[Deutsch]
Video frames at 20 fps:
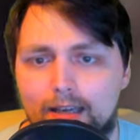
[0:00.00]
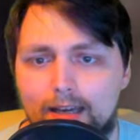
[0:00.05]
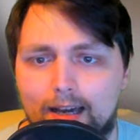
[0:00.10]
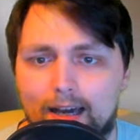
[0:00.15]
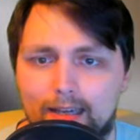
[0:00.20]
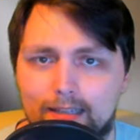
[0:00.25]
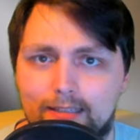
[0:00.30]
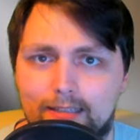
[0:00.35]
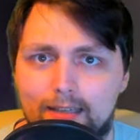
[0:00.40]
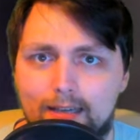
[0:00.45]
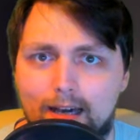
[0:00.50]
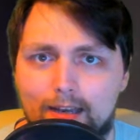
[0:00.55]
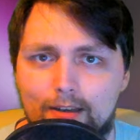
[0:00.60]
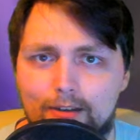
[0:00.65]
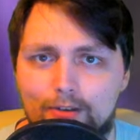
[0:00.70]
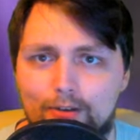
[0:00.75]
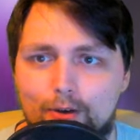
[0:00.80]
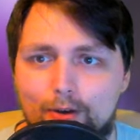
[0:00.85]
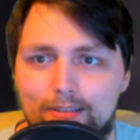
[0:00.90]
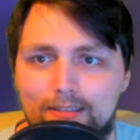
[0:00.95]
erreichen
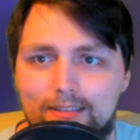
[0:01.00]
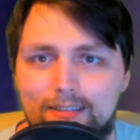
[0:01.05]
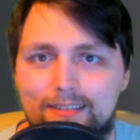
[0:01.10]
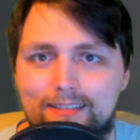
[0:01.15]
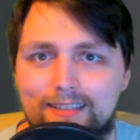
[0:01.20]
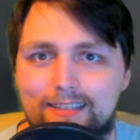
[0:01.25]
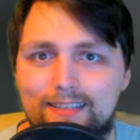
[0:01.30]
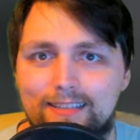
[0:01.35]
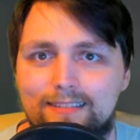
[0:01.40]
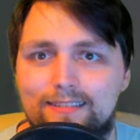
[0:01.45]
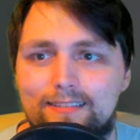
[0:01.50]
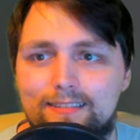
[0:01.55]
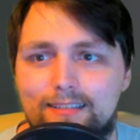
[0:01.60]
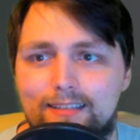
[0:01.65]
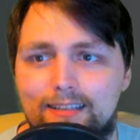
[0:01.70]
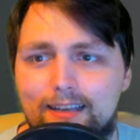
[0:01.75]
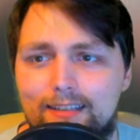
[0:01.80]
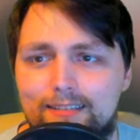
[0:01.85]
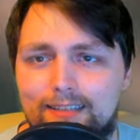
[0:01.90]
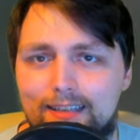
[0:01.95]
kann, doch sie ist
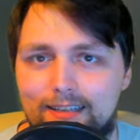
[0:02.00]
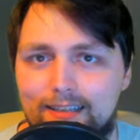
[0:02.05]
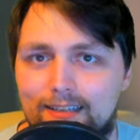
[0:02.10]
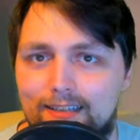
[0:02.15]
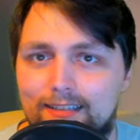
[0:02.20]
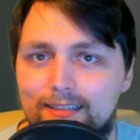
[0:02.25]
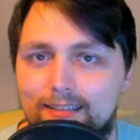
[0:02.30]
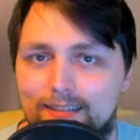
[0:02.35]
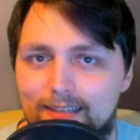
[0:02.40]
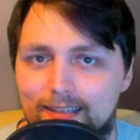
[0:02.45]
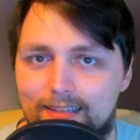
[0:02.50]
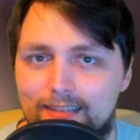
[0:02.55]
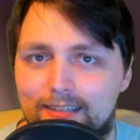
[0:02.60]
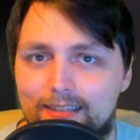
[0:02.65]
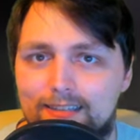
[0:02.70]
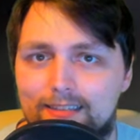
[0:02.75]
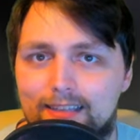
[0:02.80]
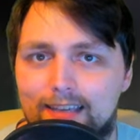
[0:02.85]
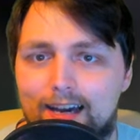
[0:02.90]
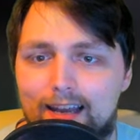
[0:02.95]
tatsächlich
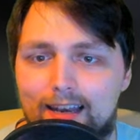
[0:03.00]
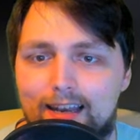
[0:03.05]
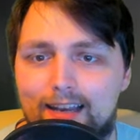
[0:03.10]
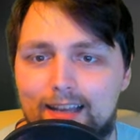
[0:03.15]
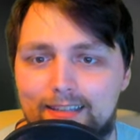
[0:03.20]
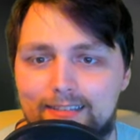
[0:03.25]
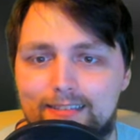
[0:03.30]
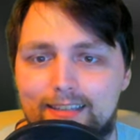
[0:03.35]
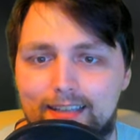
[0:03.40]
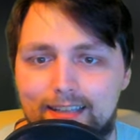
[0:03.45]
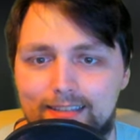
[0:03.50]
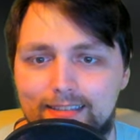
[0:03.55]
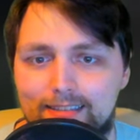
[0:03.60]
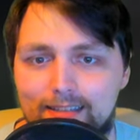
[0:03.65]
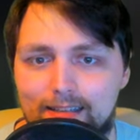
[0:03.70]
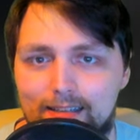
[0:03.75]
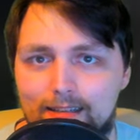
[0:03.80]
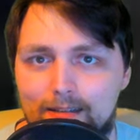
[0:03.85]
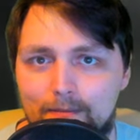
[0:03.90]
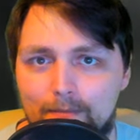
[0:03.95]
nicht die allerletzte
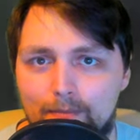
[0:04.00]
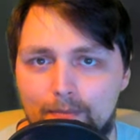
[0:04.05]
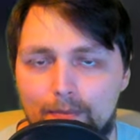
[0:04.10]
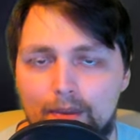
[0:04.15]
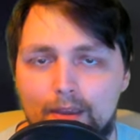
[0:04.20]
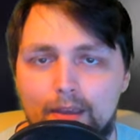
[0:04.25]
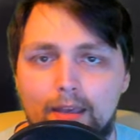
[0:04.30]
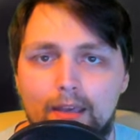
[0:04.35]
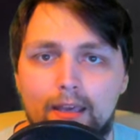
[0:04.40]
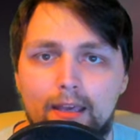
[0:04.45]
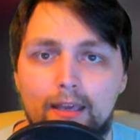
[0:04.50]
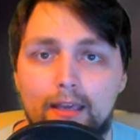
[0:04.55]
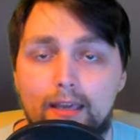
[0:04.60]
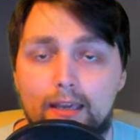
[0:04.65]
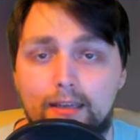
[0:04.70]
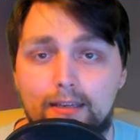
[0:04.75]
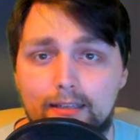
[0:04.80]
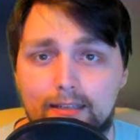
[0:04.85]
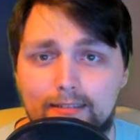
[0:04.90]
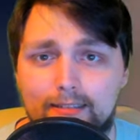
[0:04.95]
Insel.
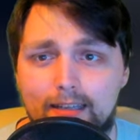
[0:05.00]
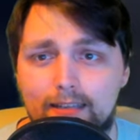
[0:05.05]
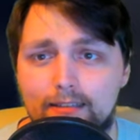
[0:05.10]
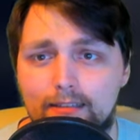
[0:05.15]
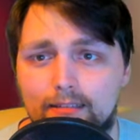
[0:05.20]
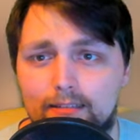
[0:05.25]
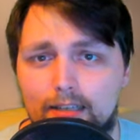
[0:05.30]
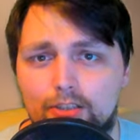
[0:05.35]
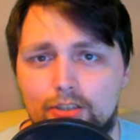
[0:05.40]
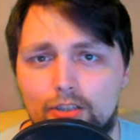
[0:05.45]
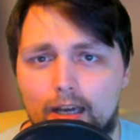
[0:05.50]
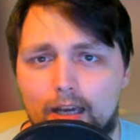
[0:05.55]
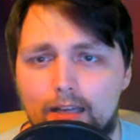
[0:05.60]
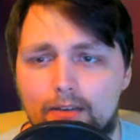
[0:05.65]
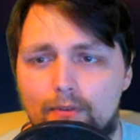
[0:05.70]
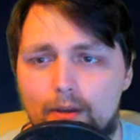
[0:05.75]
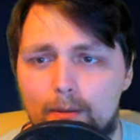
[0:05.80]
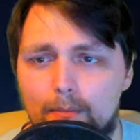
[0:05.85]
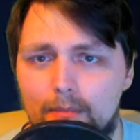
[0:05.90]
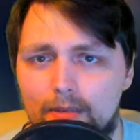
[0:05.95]
Interessant ist
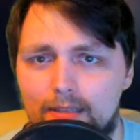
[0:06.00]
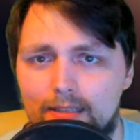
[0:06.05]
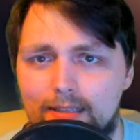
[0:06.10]
anscheinend, wenn man